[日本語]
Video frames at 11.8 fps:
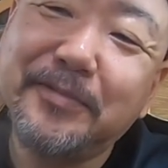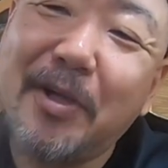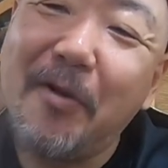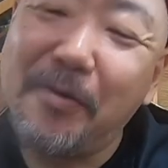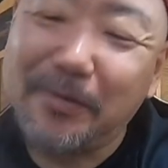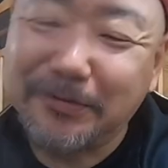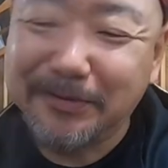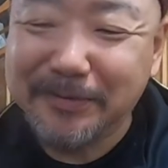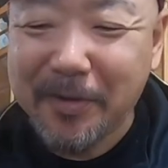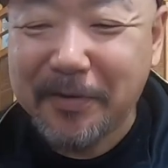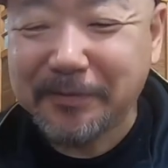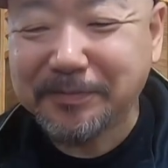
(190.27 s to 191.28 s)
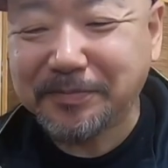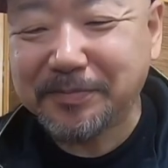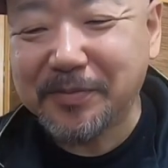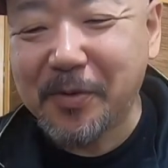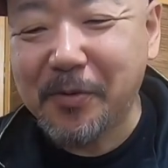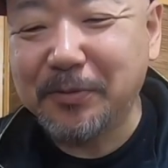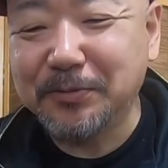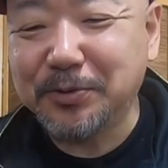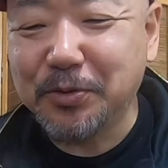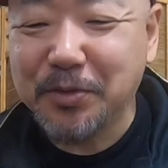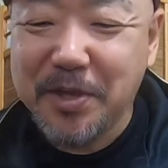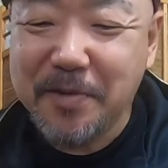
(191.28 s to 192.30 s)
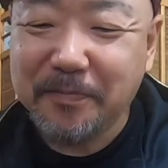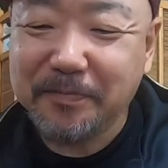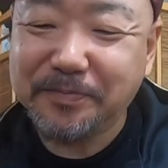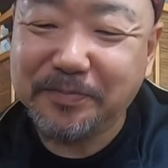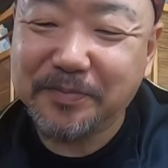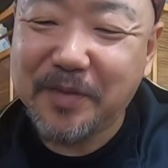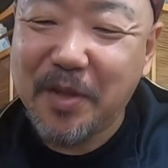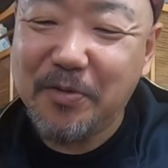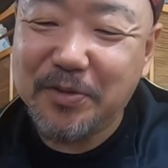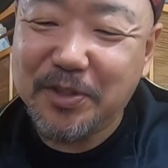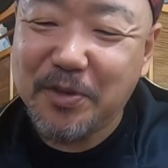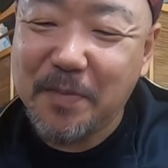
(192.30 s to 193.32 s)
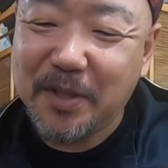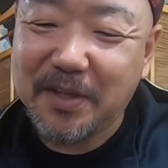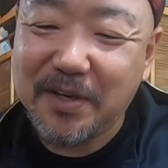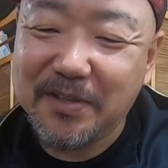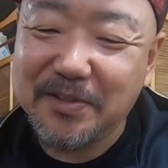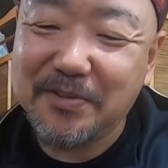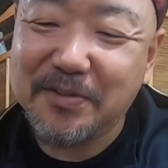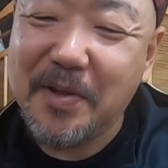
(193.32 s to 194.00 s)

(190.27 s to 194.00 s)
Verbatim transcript: うん、本当に手打ちそばって感じだな。